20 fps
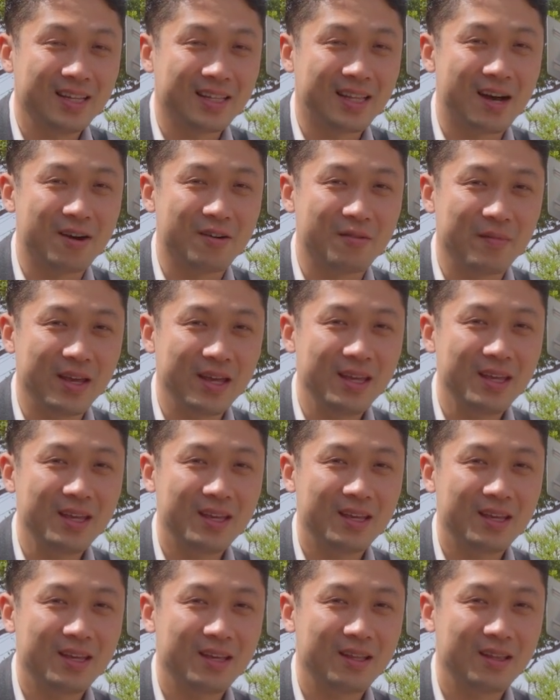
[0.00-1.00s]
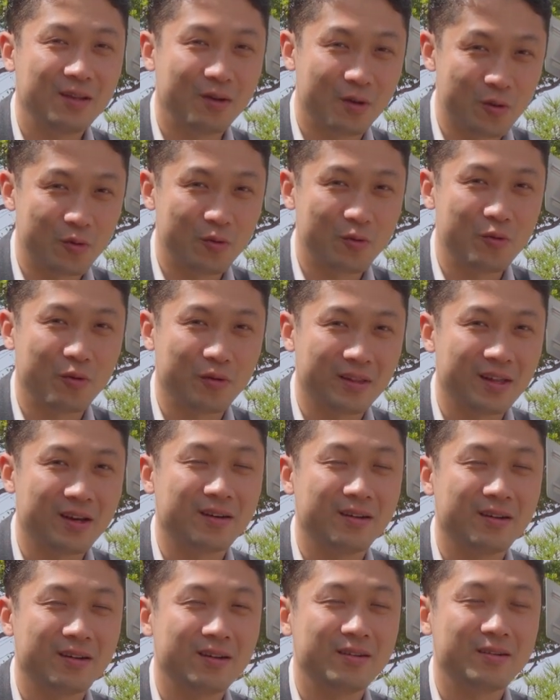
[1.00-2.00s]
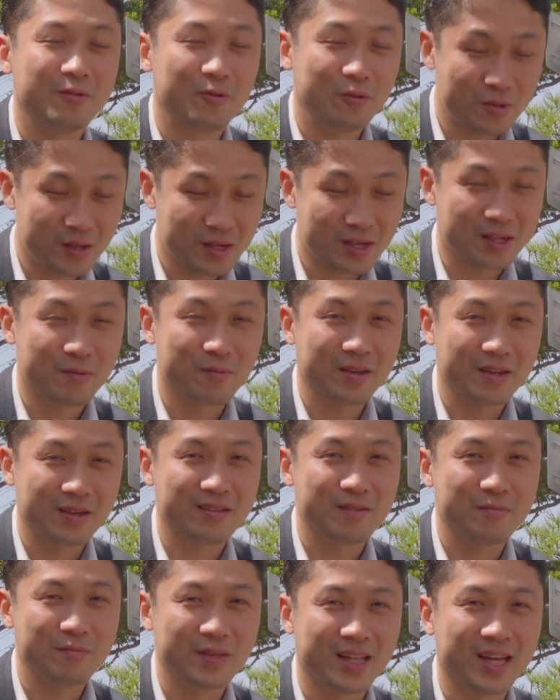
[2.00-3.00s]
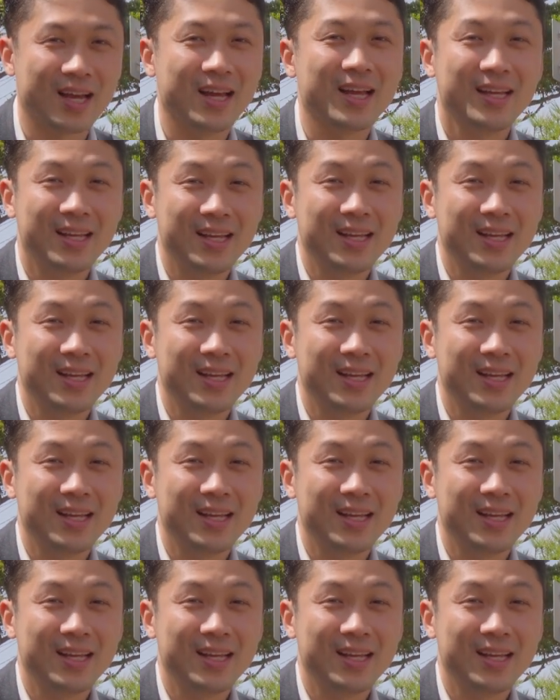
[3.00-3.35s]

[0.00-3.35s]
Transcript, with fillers: 다음에 더 좋은 영상으로 찾아뵙겠습니다